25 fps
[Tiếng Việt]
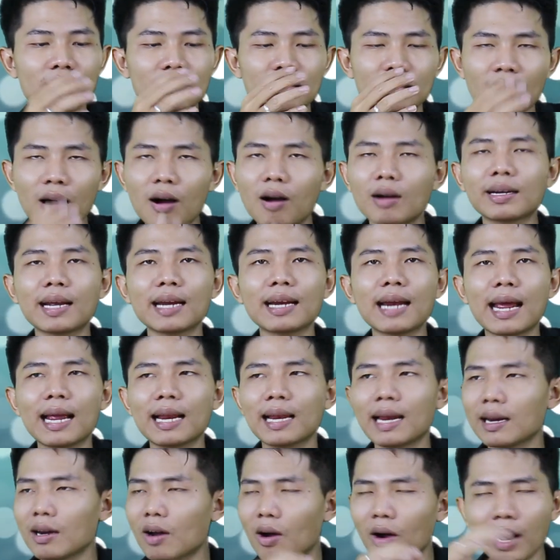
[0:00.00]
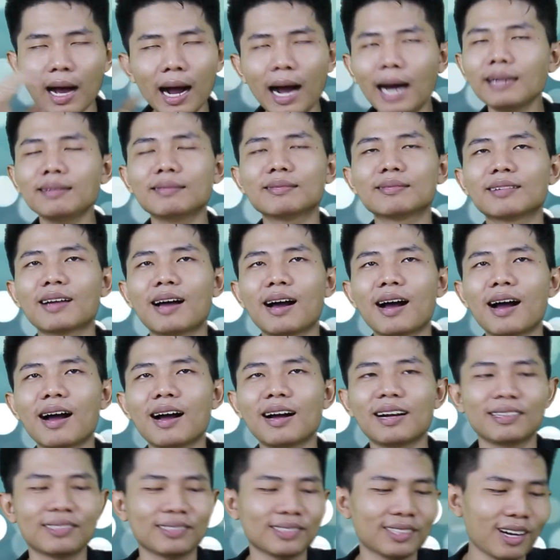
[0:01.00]
Được cái này là được hết.
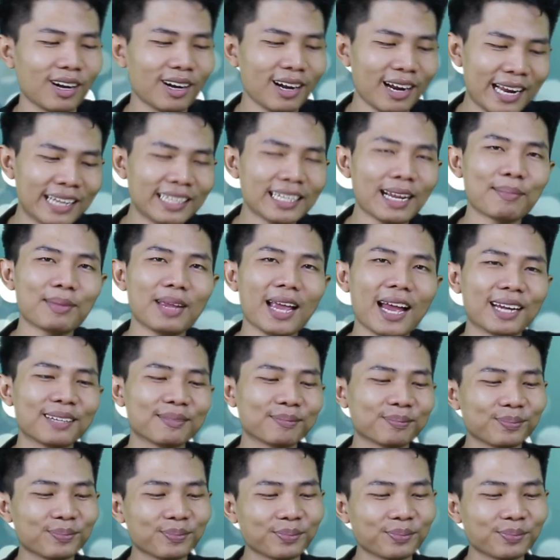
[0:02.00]
Đó, yên tâm nha.